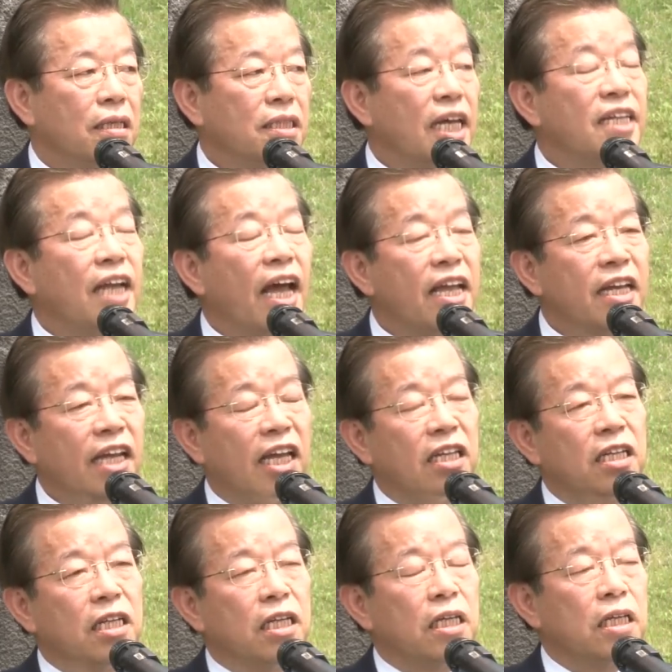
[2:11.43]
在那一
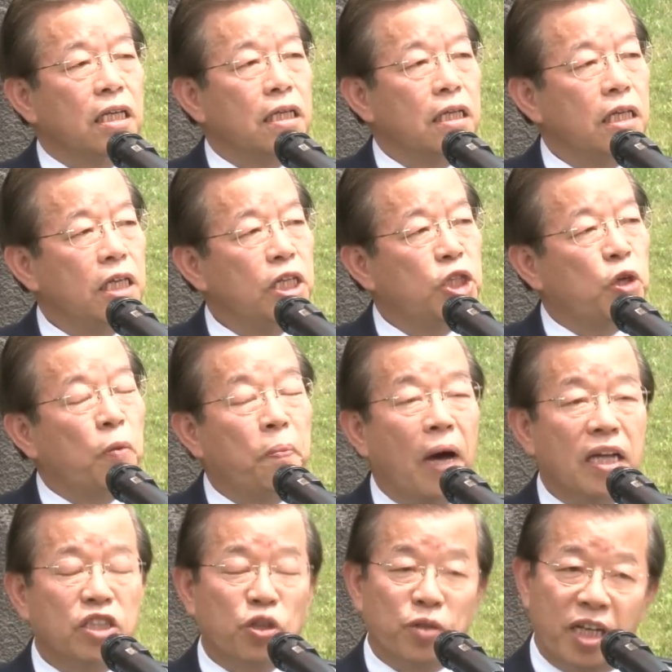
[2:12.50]

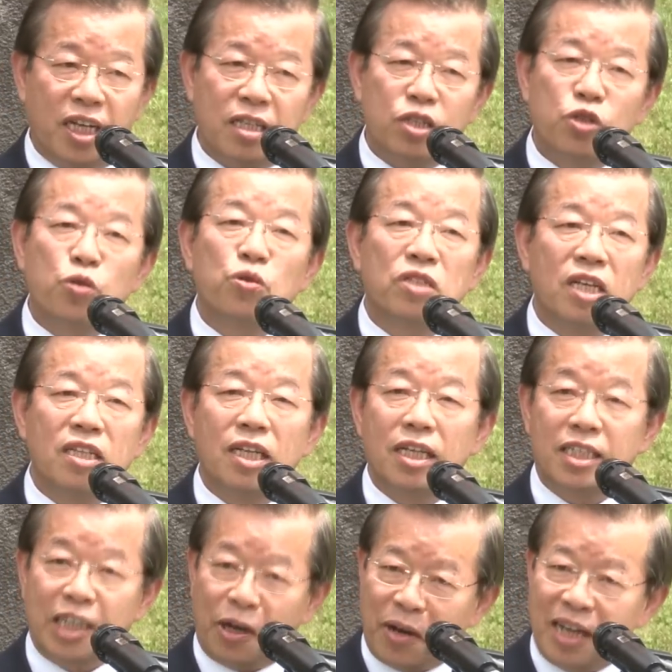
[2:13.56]
年，1989年出生
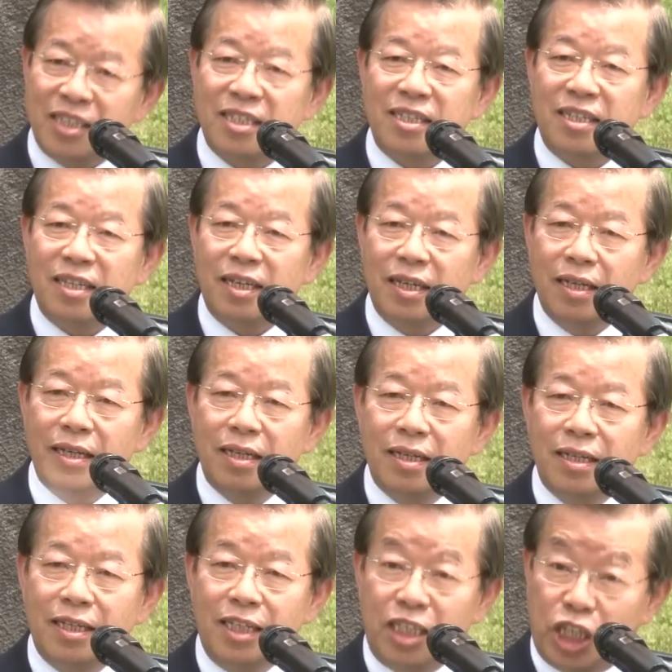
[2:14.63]
的小孩子
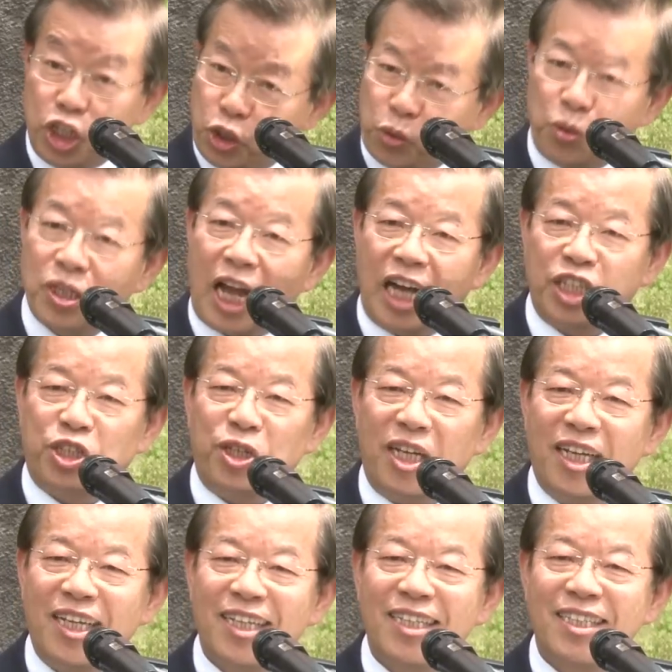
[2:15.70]
已经读大学，